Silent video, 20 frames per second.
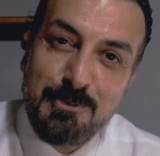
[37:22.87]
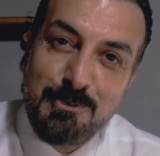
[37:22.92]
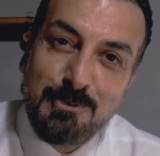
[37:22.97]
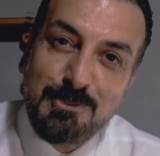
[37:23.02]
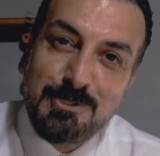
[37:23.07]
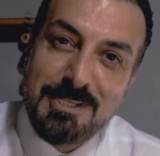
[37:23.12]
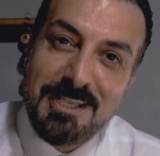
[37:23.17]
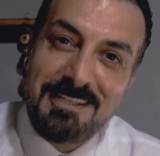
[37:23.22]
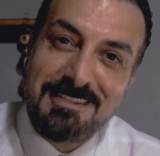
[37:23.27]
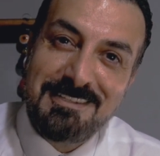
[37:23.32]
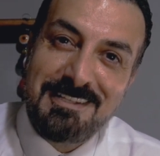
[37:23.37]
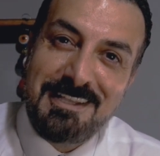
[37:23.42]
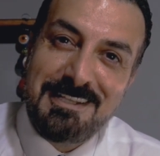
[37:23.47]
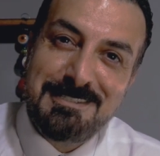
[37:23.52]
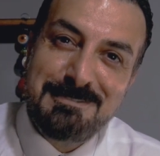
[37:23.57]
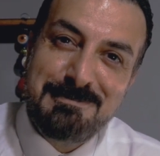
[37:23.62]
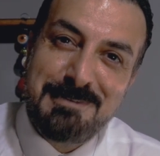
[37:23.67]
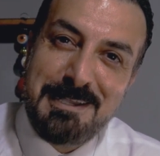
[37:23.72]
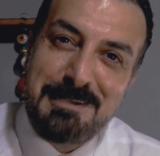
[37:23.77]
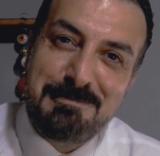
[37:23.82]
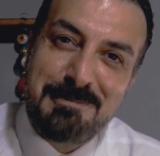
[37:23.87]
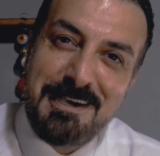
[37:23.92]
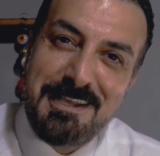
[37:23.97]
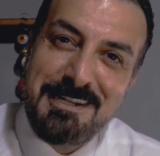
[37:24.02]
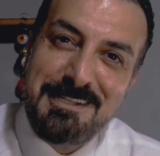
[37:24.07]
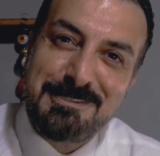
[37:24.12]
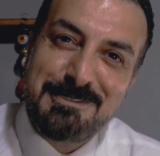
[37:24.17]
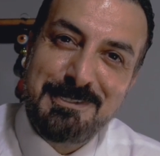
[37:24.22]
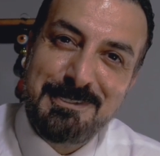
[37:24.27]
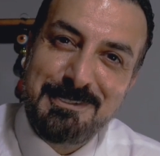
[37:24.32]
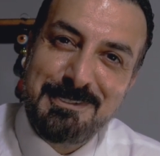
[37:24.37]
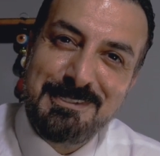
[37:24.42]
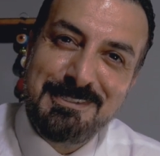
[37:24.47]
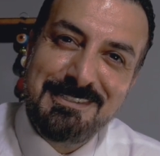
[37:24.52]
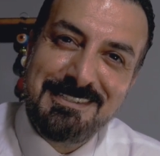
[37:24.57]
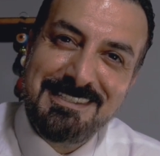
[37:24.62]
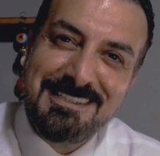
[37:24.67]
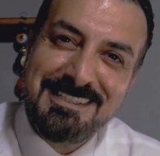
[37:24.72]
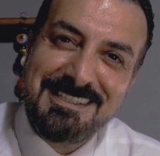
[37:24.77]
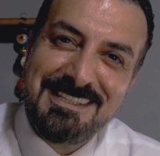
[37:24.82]
Yüce Allah'ıma emanet
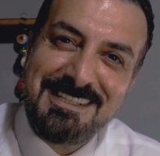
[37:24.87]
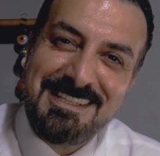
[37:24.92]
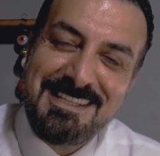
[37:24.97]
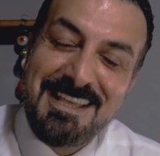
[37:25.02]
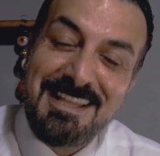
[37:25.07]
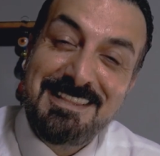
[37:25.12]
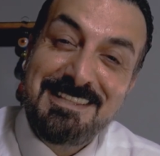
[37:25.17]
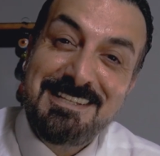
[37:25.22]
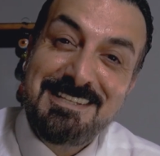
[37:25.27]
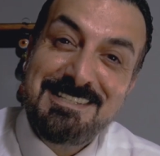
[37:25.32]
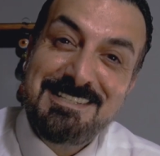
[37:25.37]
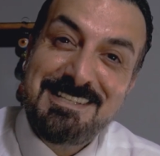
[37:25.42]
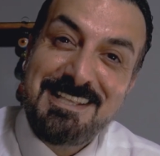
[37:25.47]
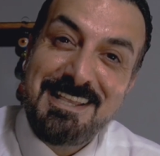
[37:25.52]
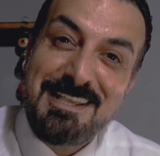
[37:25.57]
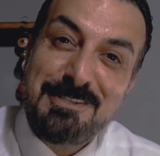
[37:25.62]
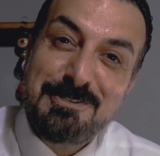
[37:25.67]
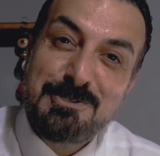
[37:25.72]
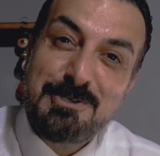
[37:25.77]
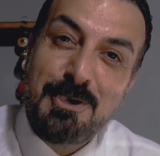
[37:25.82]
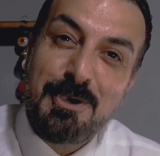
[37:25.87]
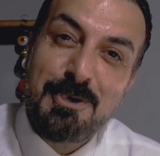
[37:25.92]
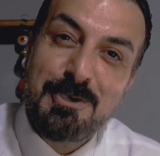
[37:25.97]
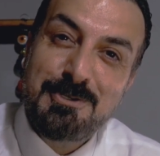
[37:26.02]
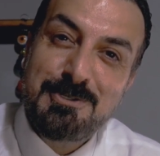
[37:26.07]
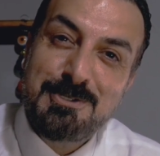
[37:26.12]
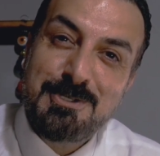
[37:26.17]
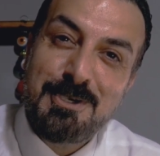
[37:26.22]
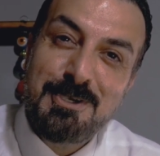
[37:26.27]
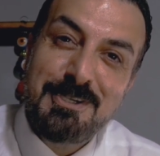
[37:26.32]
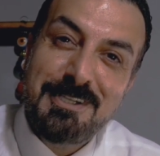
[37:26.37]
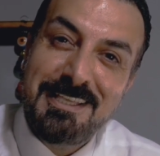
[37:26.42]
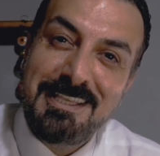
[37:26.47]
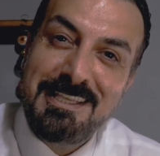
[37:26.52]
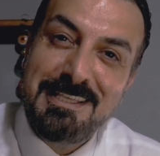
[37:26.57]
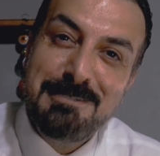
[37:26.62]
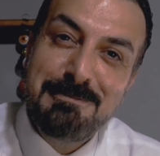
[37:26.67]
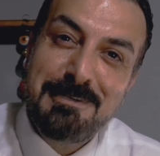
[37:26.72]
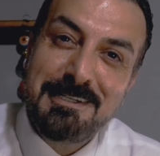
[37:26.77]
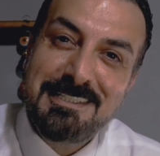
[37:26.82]
olun. Kendinize çok çok
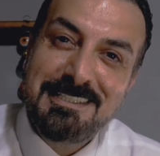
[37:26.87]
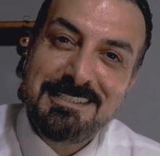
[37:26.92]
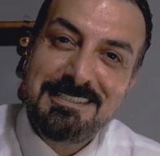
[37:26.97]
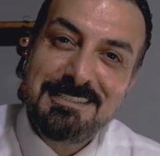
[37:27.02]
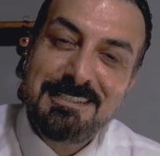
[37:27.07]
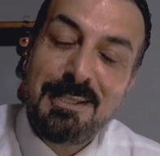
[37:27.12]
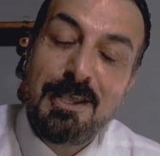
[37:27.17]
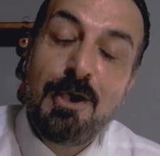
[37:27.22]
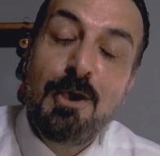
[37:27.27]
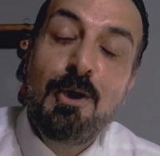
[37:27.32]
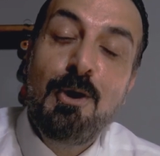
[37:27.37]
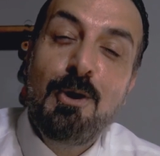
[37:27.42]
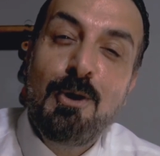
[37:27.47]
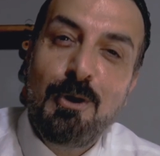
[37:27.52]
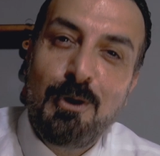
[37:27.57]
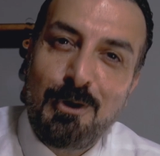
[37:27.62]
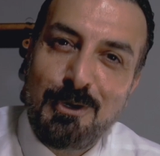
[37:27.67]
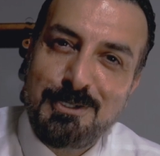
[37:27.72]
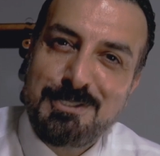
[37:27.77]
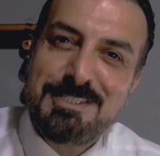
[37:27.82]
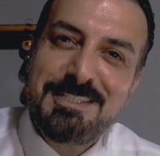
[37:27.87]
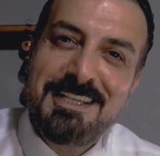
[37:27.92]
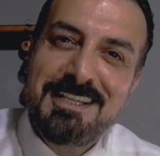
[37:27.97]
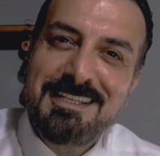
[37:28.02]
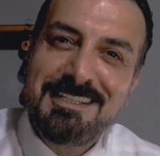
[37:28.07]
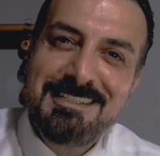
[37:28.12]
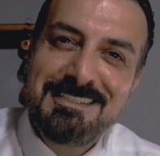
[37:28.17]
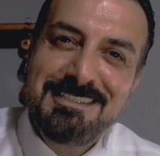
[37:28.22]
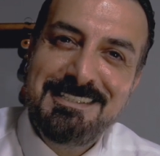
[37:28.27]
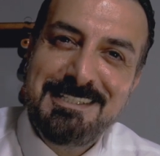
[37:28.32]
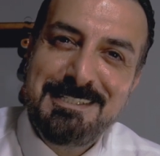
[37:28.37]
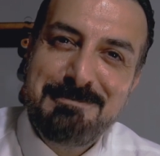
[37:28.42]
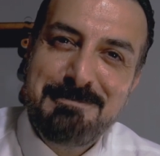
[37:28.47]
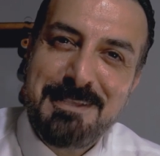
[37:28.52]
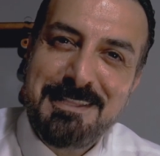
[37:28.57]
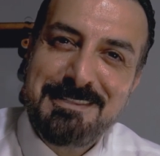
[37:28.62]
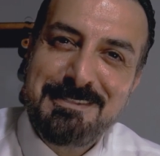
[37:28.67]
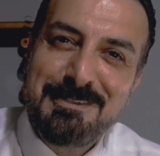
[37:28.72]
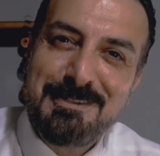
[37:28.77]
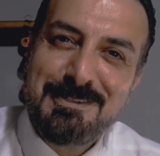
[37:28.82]
iyi bakın. Hoşçakalın
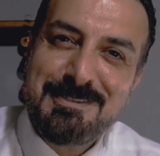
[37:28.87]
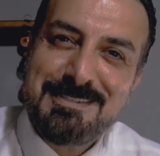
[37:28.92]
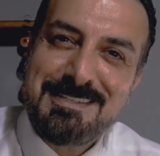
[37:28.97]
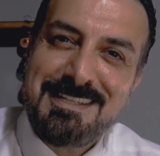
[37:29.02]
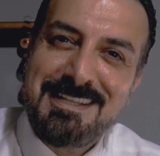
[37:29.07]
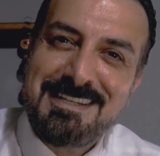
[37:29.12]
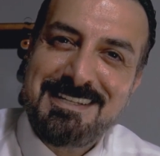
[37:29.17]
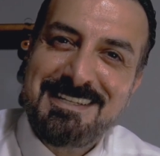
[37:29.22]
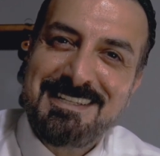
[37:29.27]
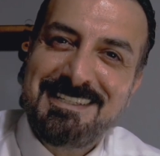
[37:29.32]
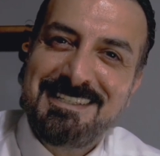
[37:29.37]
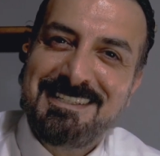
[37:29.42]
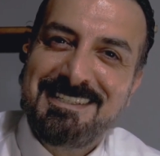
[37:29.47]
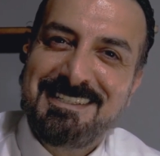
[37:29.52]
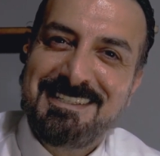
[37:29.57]
kıymetli dostlar.